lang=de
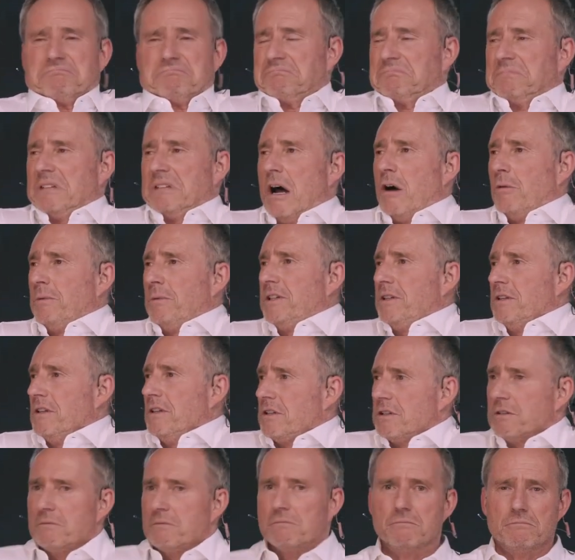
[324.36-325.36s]
glaube ich
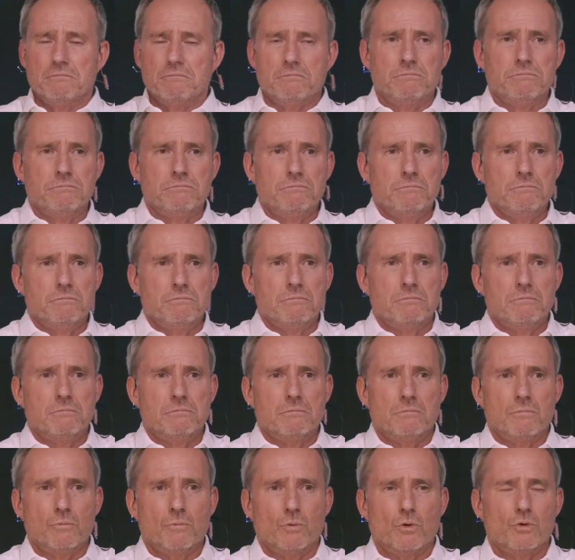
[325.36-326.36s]
nicht.
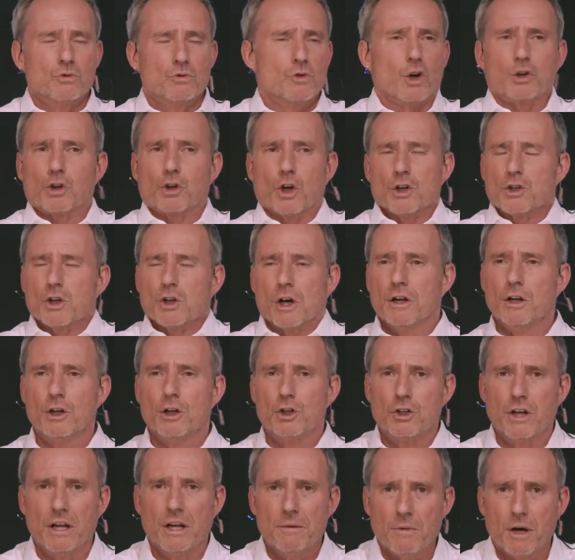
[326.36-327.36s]
Ich sagte, das ist auch nicht
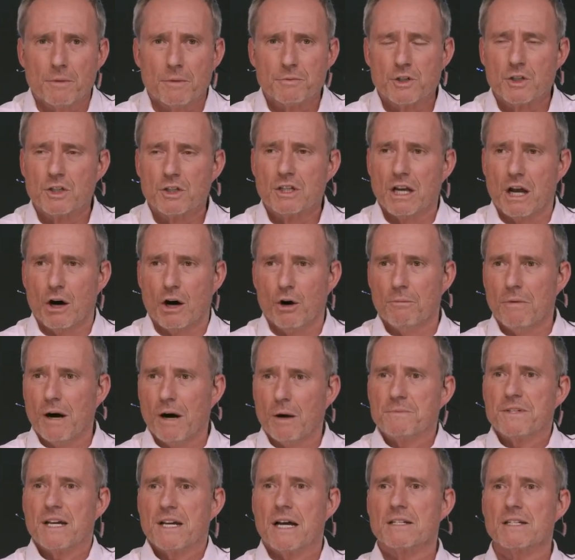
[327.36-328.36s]
schlimm, ob sie es glauben.
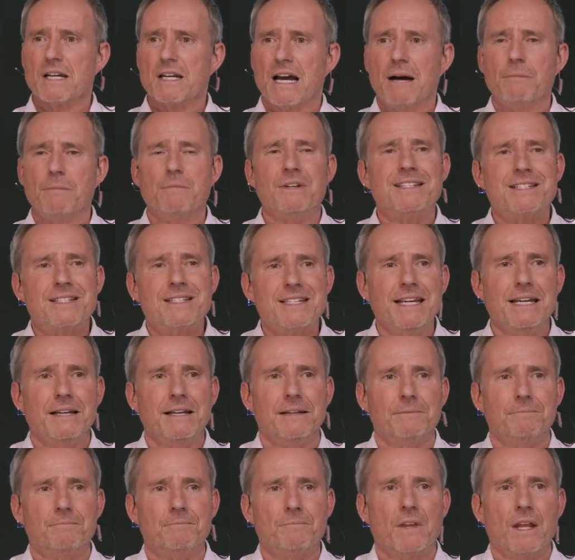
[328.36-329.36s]
Hauptsache, sie haben ein
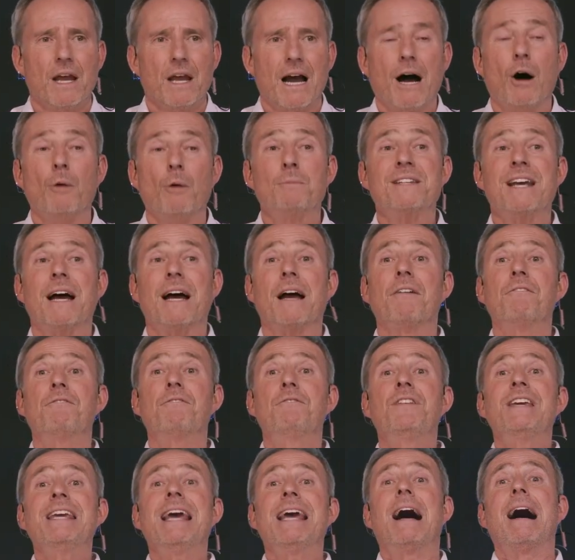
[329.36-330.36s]
Ziel. Hauptsache,
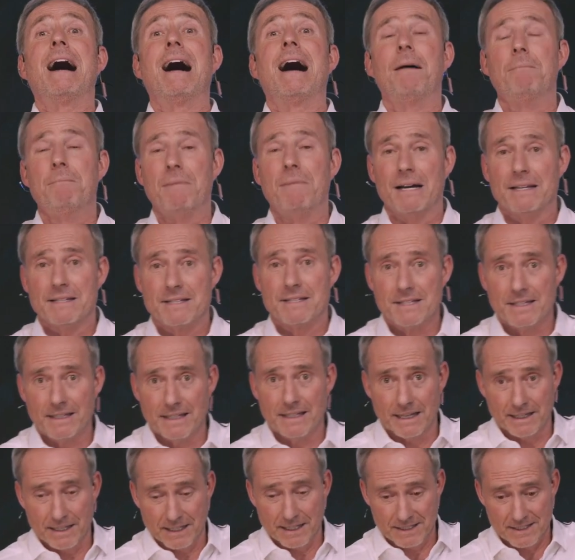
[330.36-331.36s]
wir haben ein
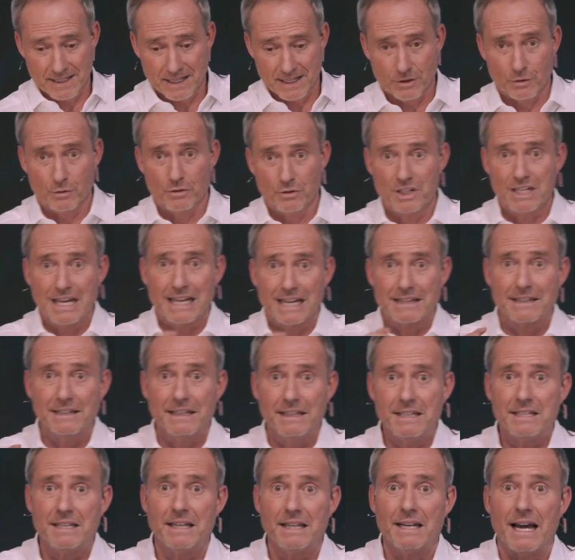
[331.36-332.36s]
Ziel, hat er gesagt. Und ich hatte
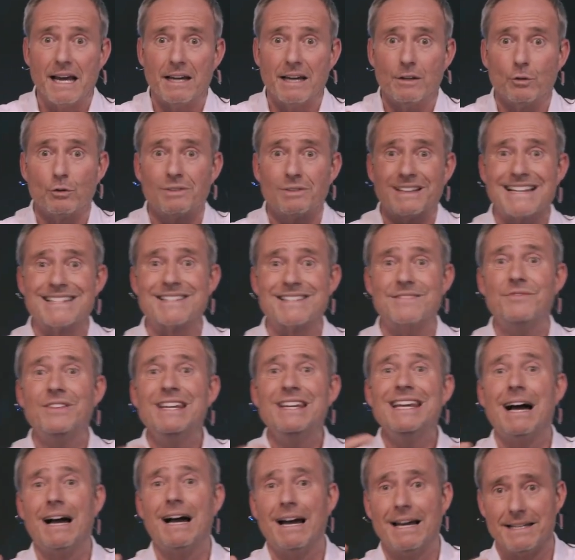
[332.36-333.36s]
nicht den Eindruck, dass
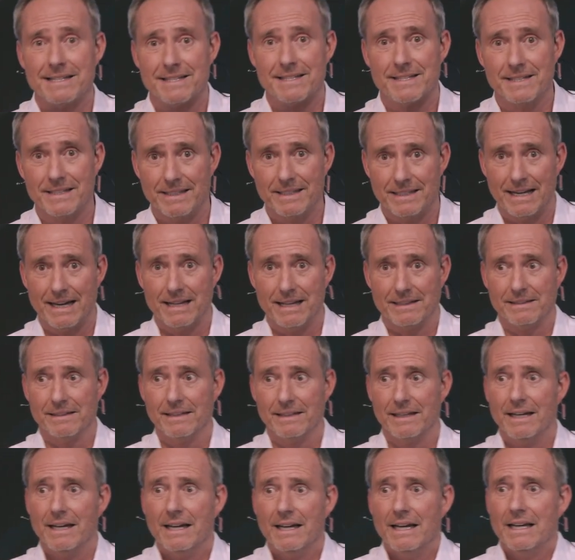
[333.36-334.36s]
wir ein Ziel hatten.
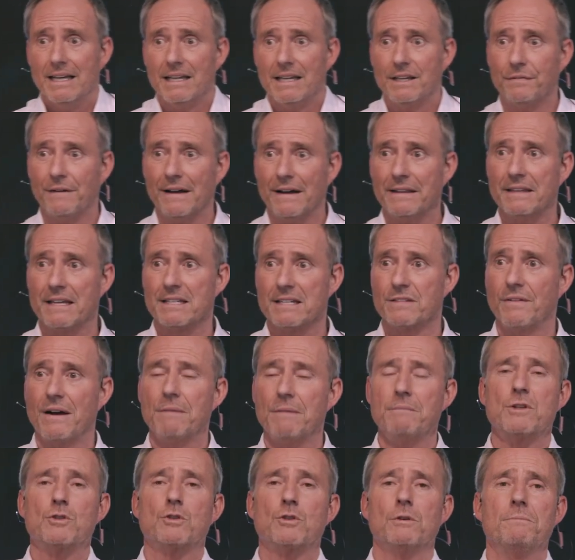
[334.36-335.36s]
Ich fand, das war
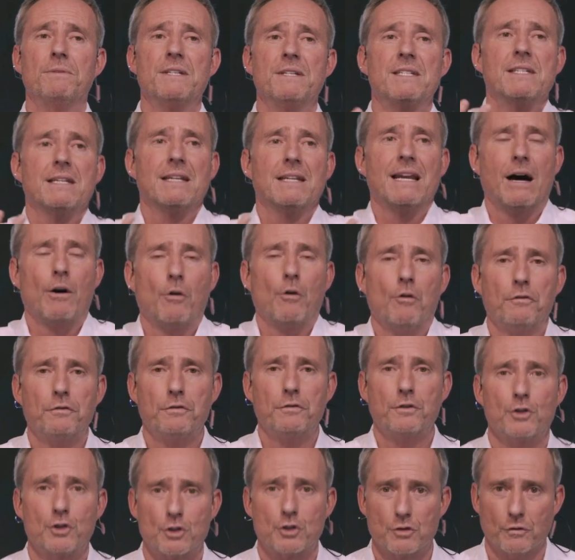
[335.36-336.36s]
mir so ein bisschen
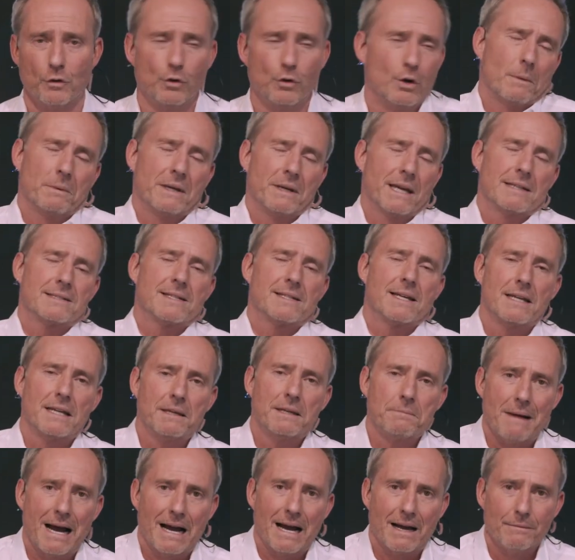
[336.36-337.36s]
aufgezwungen, aber ich hätte es ja
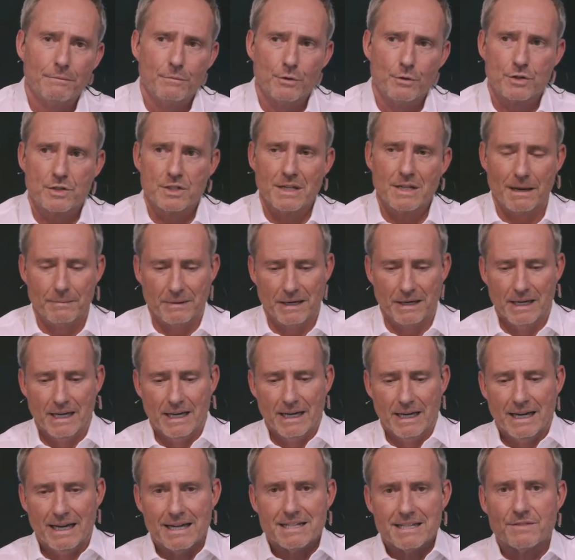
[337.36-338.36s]
nicht machen müssen. Aber
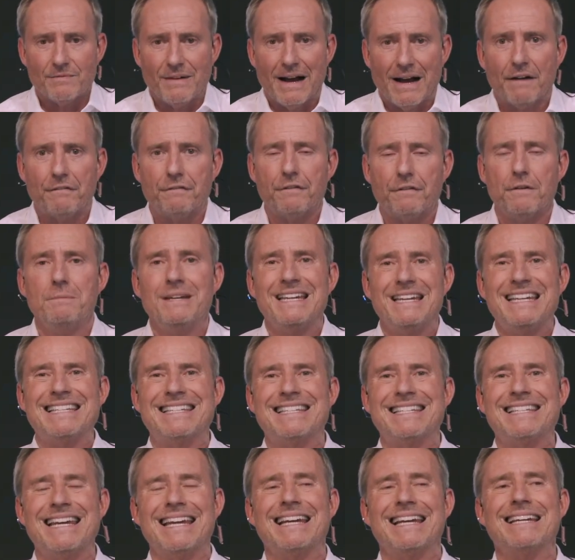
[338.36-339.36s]
es war für mich
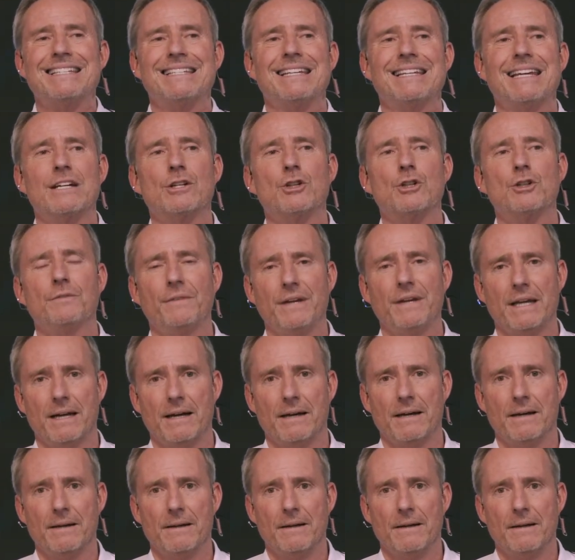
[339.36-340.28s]
sehr, sehr schwer.